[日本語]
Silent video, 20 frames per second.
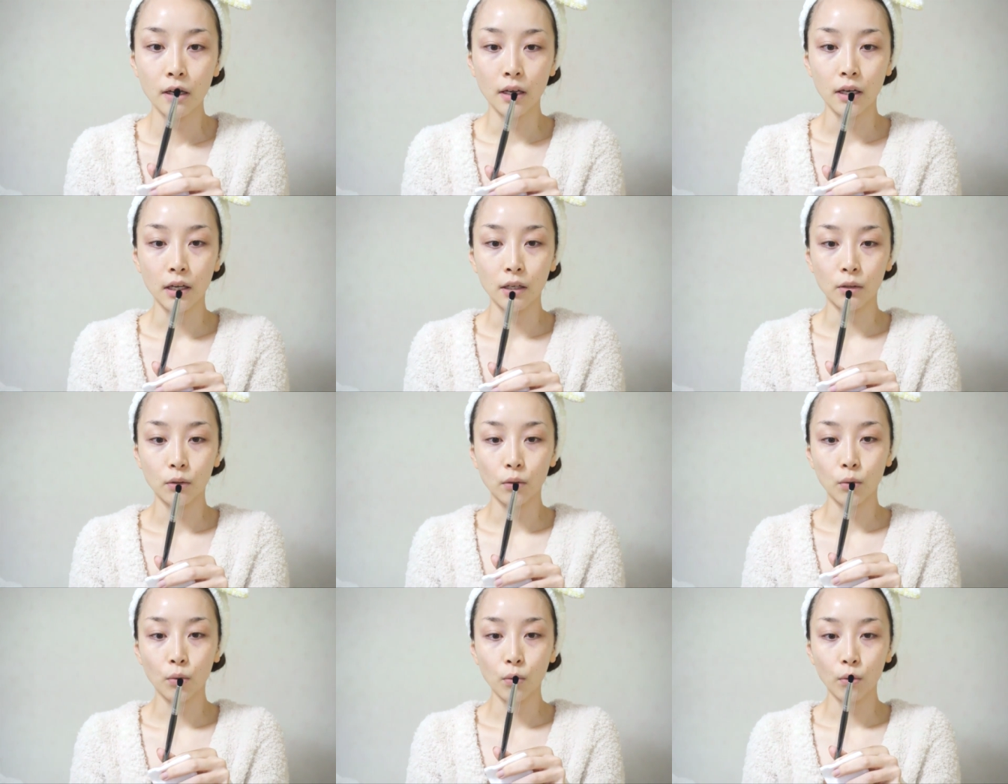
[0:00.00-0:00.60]
えー
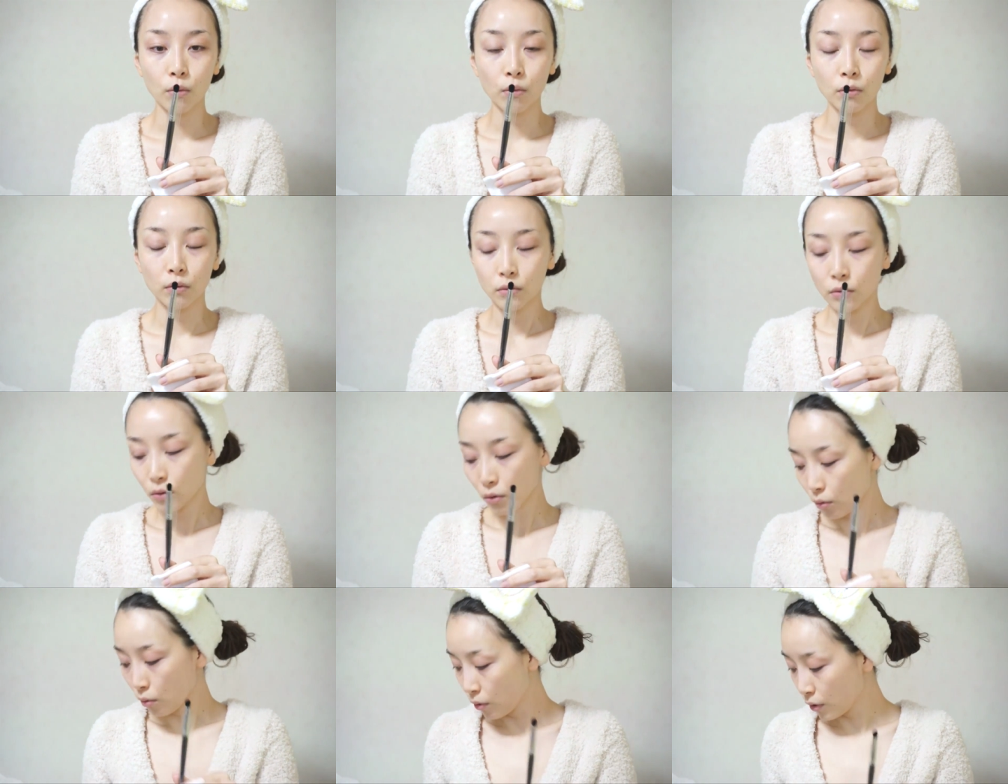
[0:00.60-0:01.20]
と、と
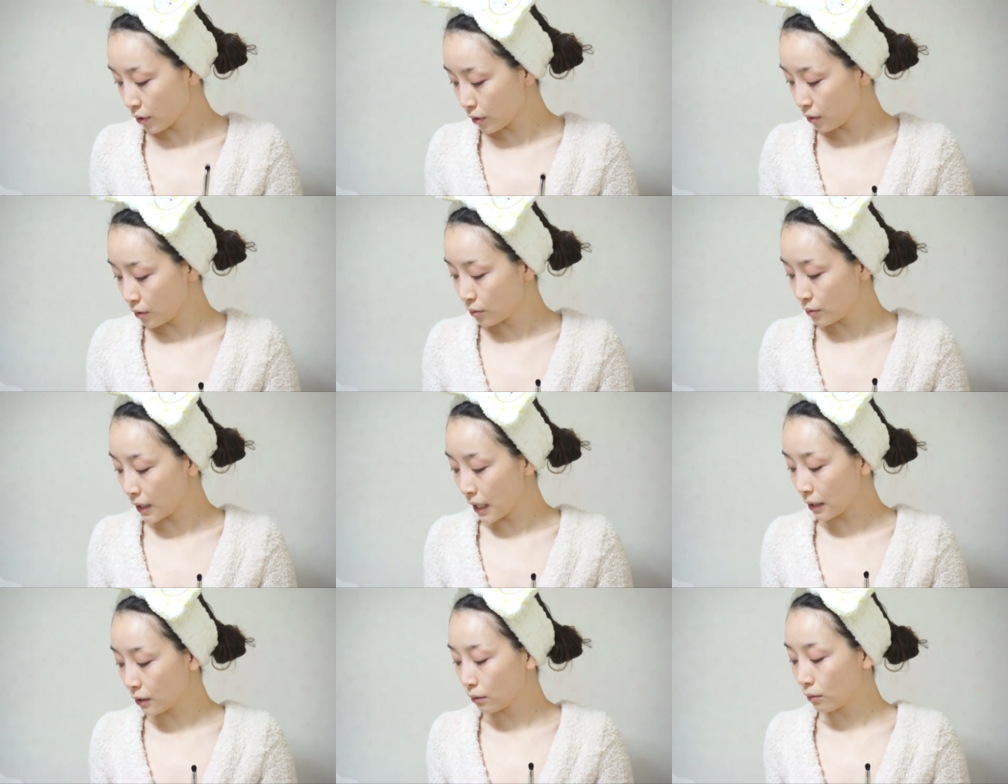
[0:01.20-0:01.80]
こういう
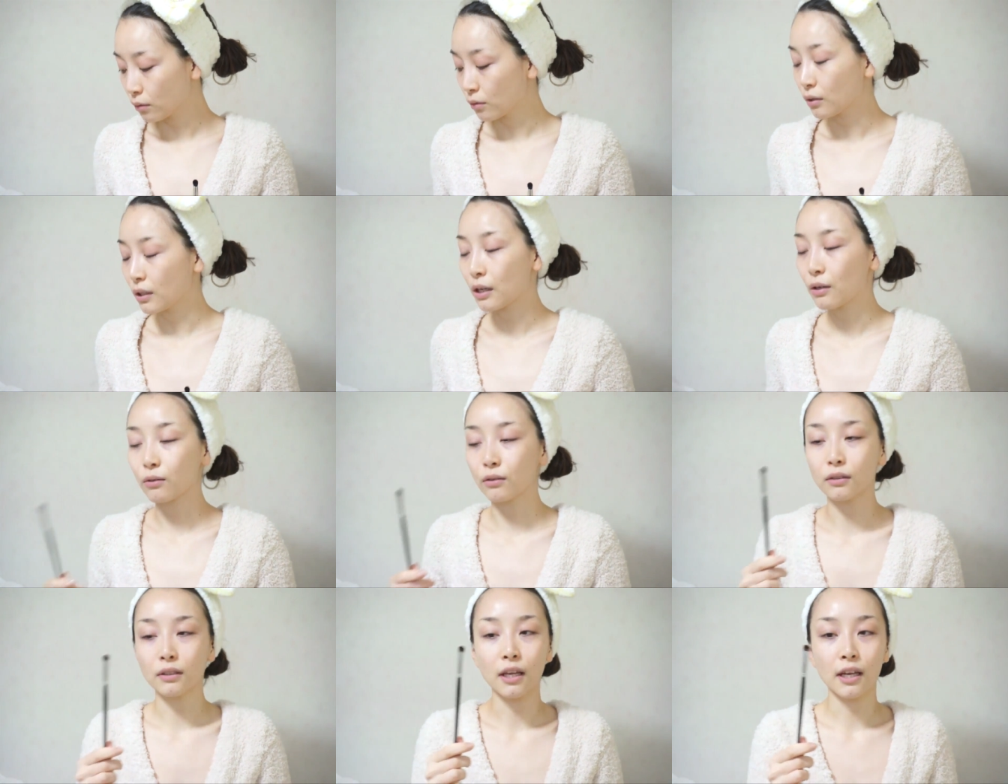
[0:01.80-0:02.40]
フラットのな
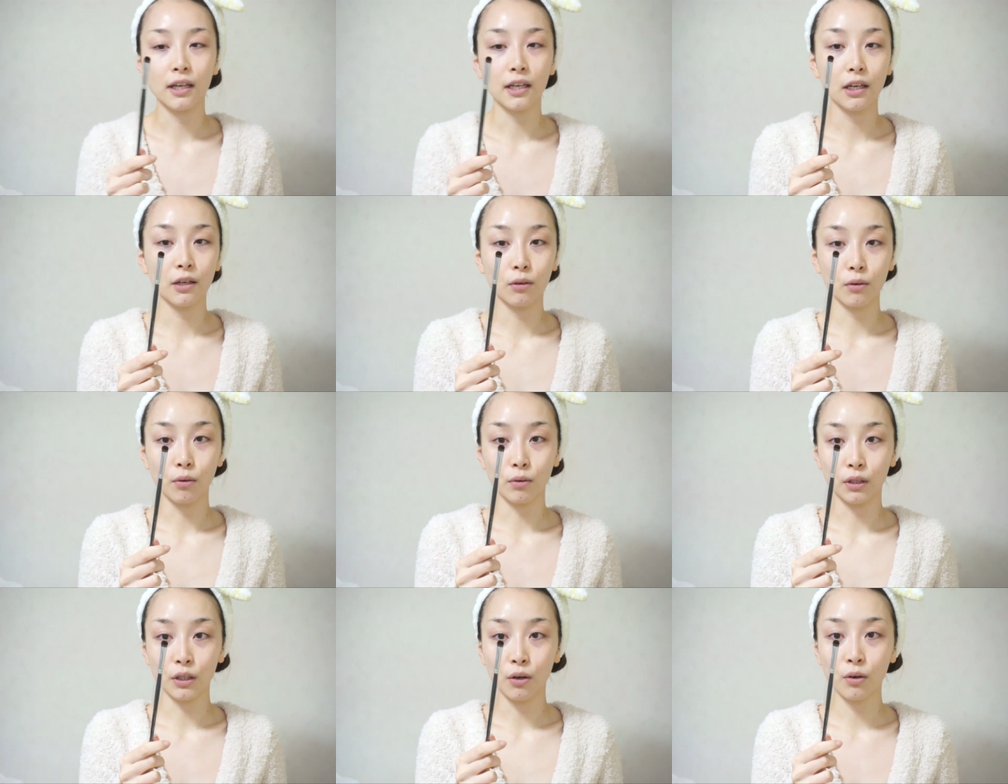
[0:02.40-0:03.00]
のって結
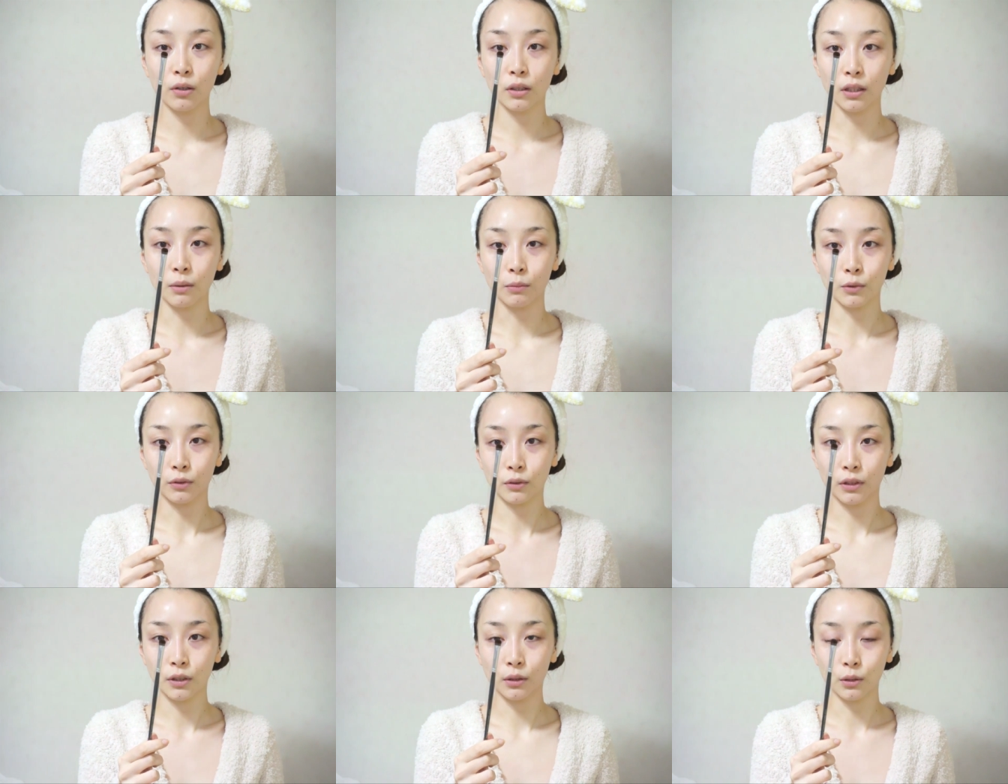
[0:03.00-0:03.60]
構日本で
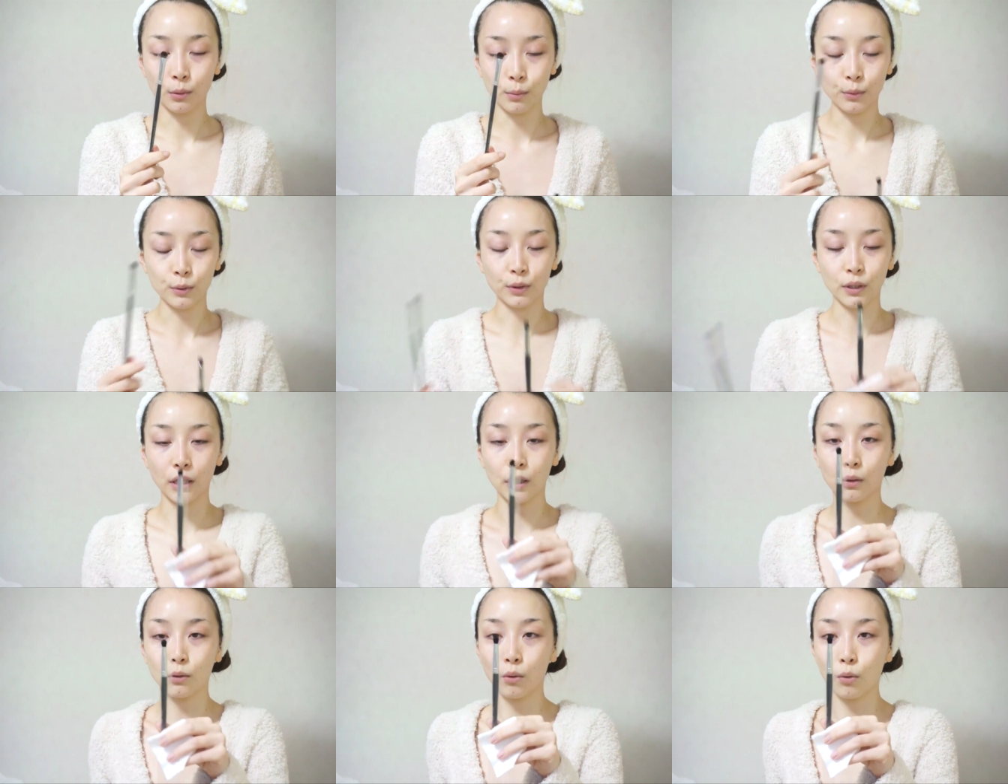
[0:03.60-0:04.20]
も売ってると思うん
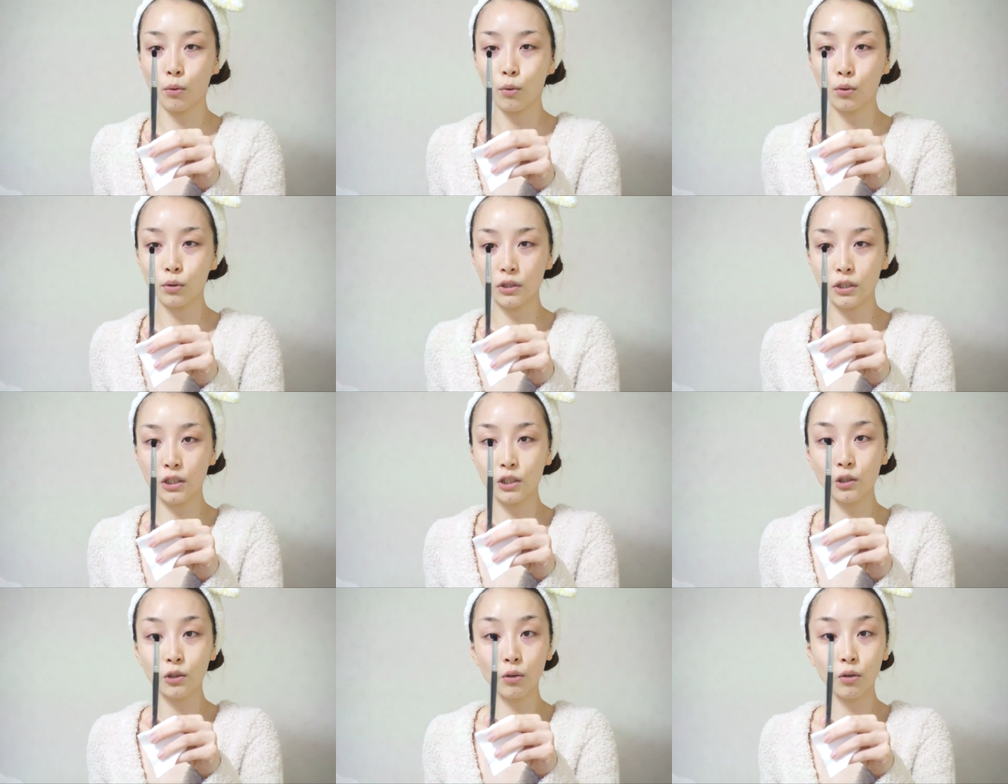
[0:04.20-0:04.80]
だけどこっ
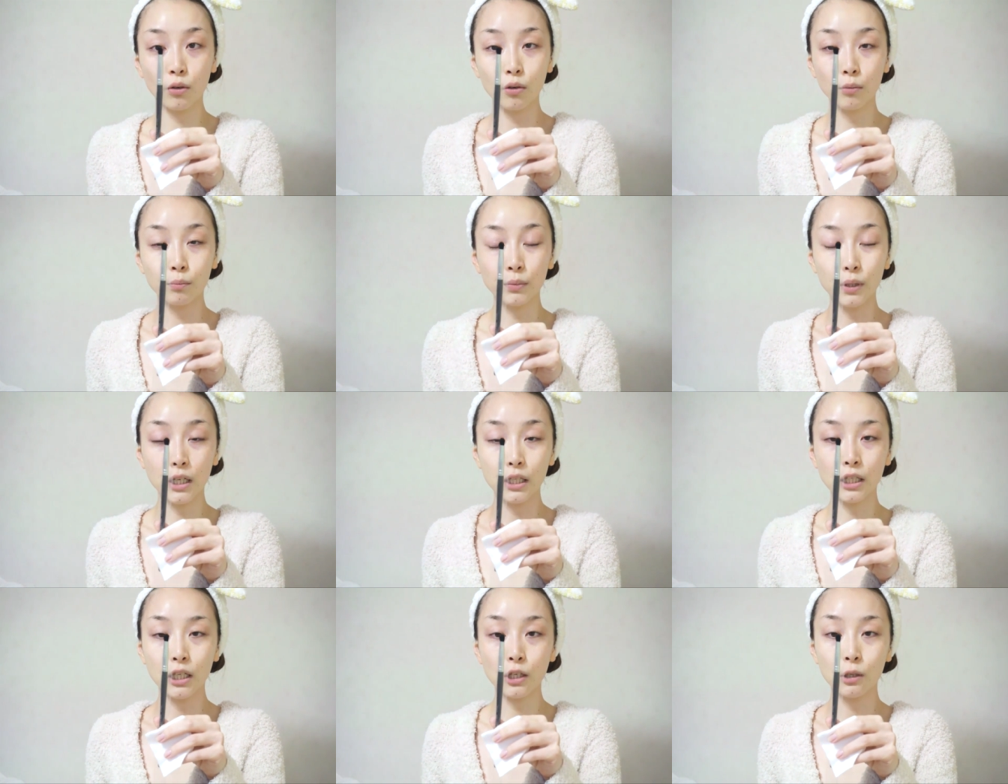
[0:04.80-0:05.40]
ちの
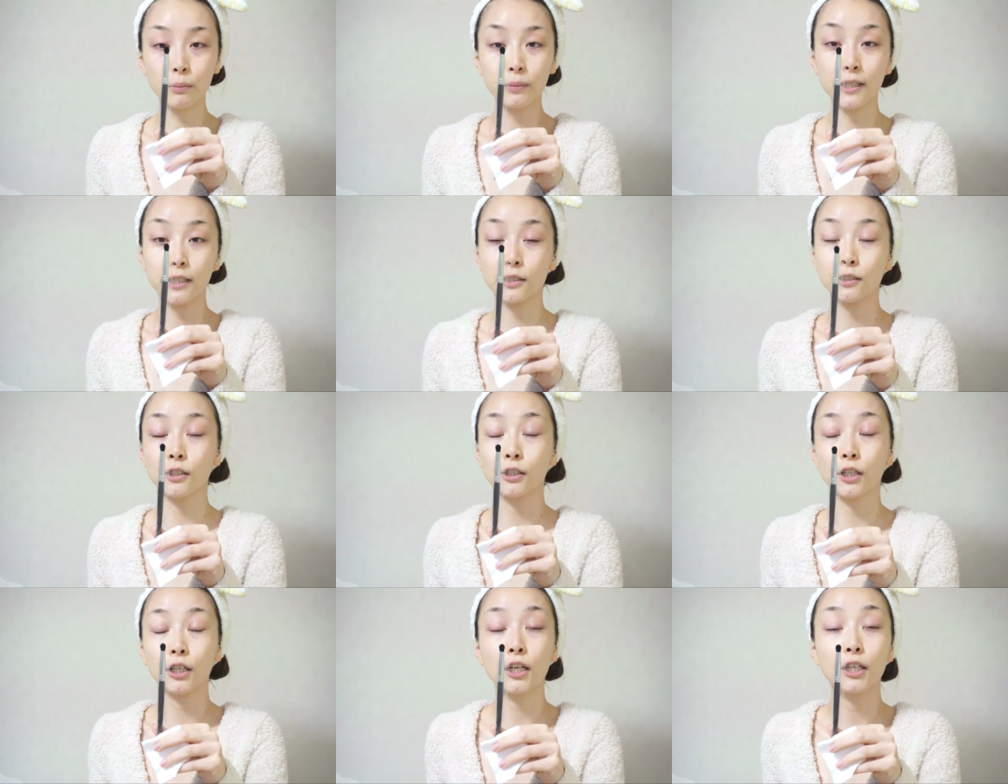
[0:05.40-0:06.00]

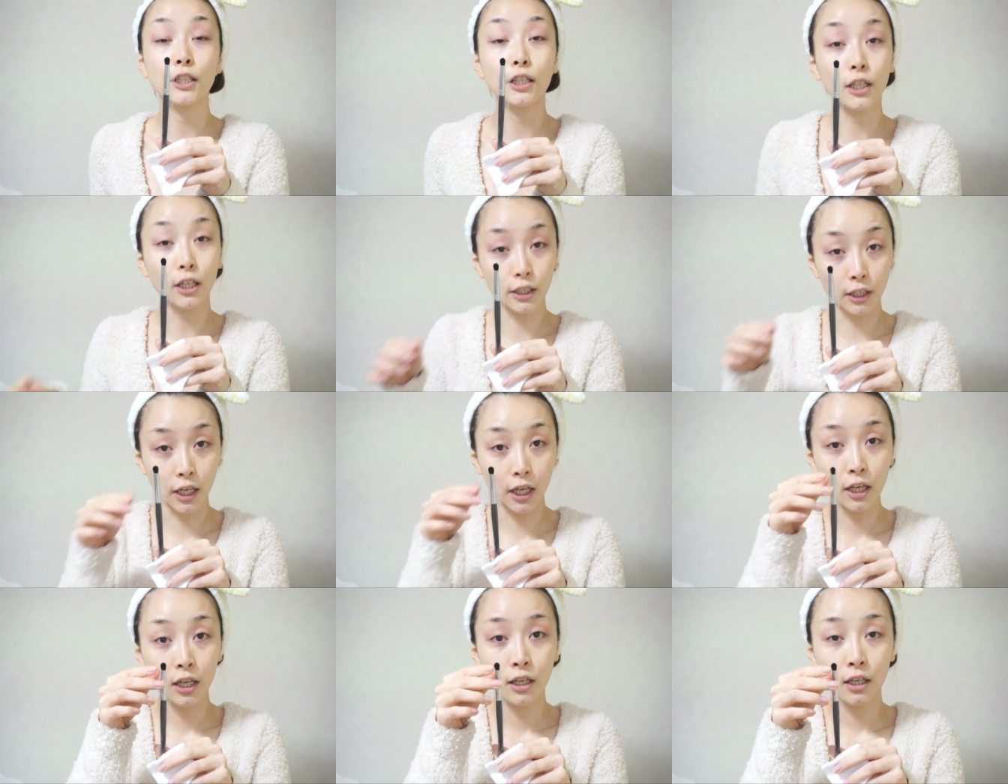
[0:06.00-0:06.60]
ブレンディングブラシってなかなか
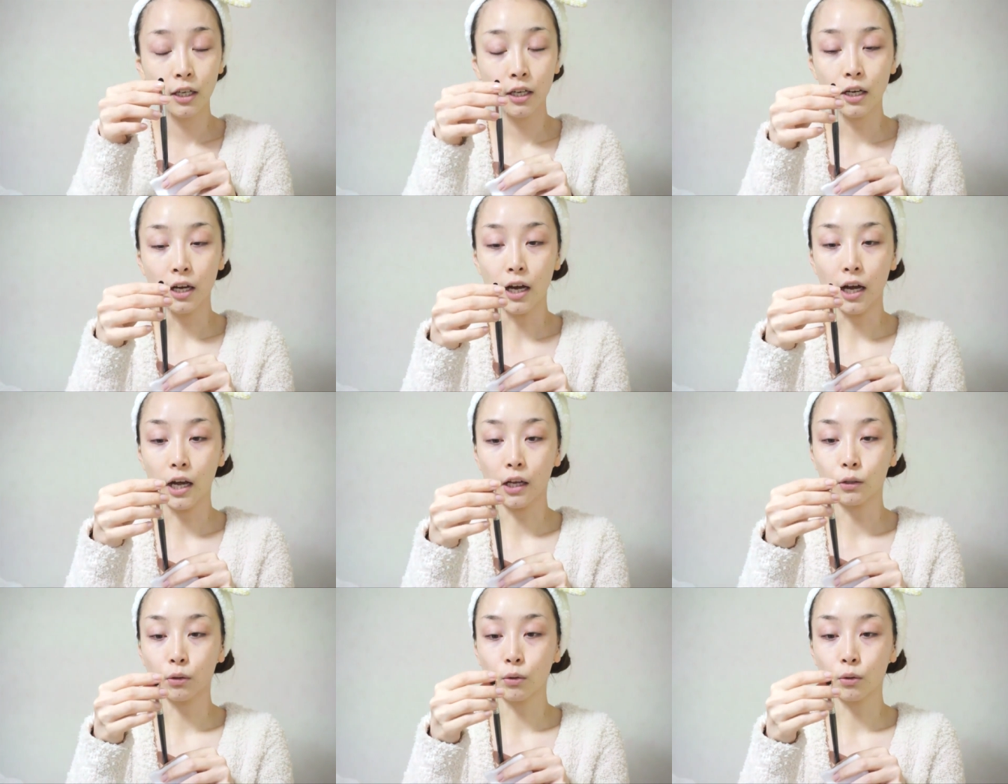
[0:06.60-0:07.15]
ねあ